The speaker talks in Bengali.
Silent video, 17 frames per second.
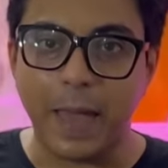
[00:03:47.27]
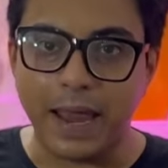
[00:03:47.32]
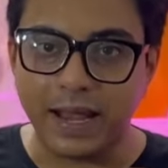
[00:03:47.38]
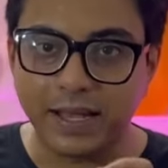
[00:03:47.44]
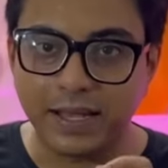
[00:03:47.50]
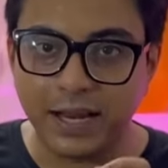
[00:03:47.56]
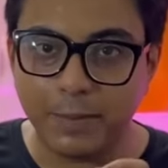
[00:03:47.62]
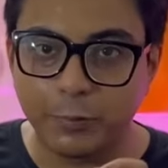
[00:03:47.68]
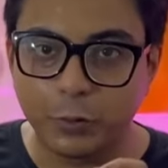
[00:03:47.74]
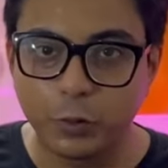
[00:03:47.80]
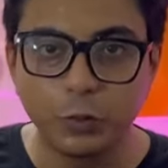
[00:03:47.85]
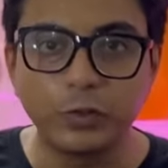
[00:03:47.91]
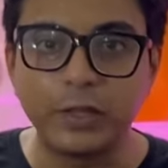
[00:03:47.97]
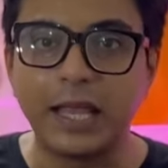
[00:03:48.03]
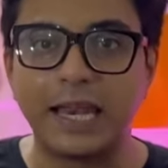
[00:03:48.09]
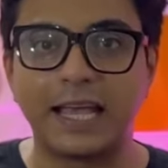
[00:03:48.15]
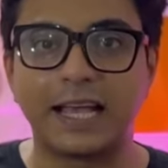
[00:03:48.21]
প্যারাগ্রাফ
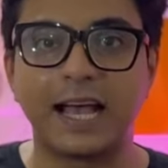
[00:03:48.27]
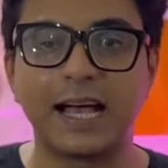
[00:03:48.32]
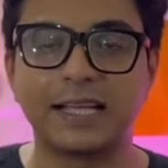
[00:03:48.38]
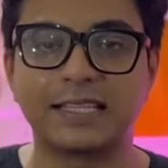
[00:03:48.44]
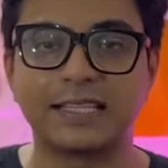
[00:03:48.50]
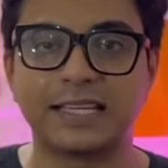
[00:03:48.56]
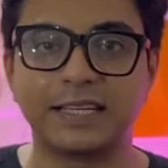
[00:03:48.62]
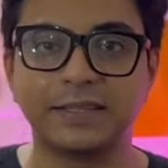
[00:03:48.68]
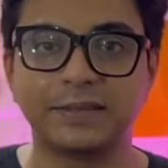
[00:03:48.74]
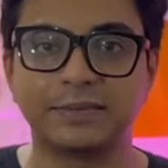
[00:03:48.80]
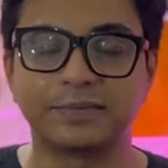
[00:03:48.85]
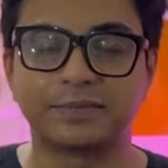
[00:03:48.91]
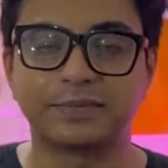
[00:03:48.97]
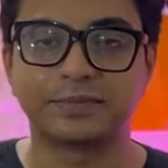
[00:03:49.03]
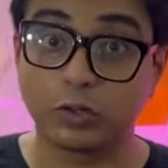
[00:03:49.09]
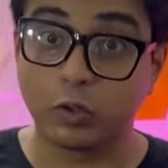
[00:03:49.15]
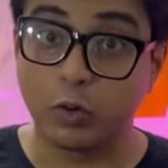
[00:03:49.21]
টুতে লেখা আছে
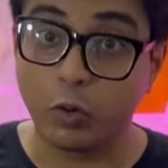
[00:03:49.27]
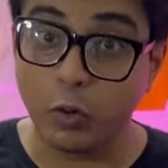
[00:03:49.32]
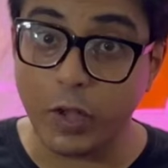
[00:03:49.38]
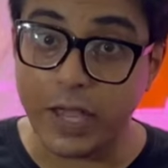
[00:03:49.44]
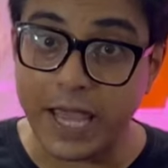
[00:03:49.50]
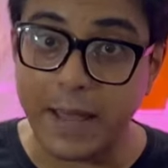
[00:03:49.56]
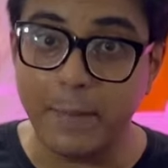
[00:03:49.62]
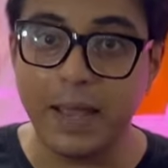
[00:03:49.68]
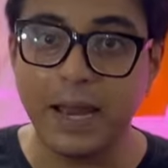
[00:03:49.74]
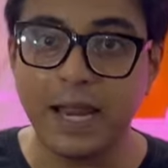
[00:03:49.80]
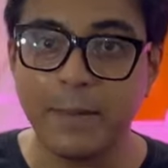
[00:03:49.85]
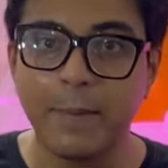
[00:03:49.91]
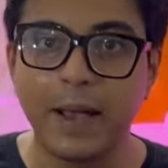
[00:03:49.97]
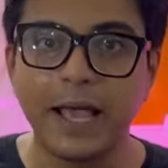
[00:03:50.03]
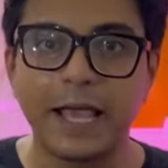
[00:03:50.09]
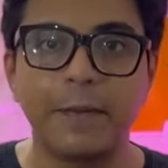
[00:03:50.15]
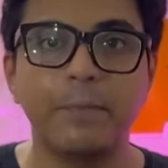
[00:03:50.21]
কোনো এমএলএ
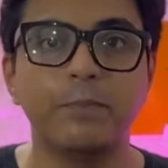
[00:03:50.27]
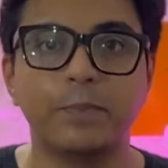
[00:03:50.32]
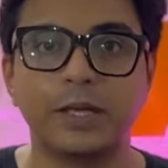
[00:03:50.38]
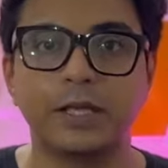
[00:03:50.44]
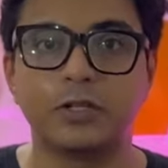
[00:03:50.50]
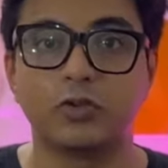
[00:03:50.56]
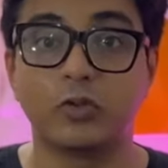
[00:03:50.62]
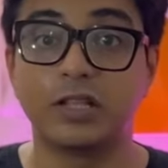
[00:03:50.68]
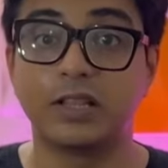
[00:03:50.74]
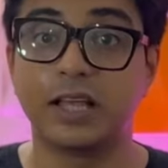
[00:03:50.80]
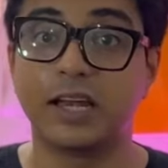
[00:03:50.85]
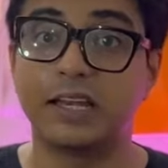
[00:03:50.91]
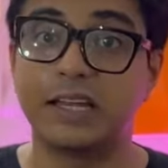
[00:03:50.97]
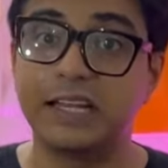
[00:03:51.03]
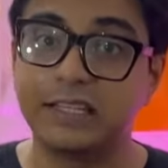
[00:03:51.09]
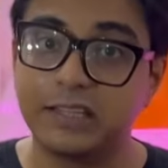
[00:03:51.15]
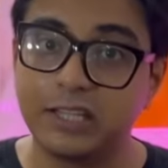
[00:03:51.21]
বা এমপি যদি তার
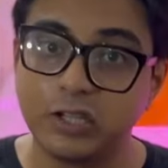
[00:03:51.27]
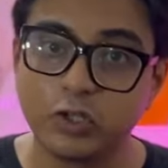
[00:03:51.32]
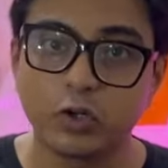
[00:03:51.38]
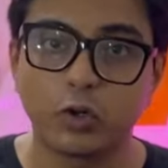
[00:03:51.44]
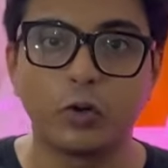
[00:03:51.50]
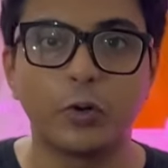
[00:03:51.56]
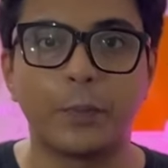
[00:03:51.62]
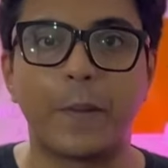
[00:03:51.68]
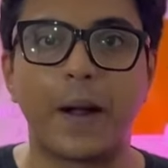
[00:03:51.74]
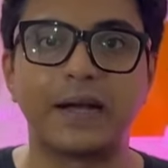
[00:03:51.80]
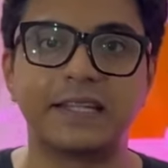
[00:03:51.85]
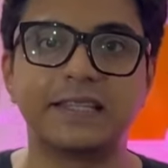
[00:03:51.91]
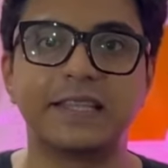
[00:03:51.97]
নির্দিষ্ট কোনো পার্টি